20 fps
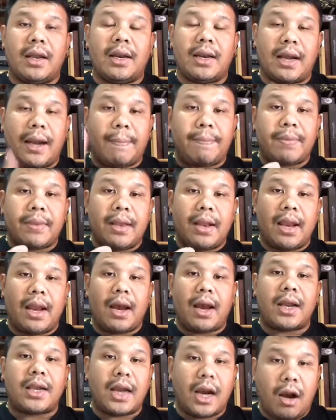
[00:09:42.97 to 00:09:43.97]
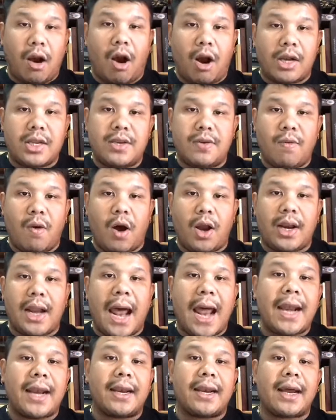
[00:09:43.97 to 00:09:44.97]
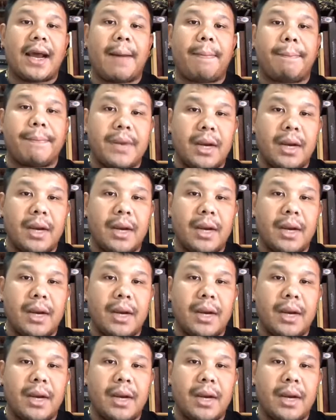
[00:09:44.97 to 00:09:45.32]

นะครับ แล้วก็จะเกาะจีวรท่านนะครับ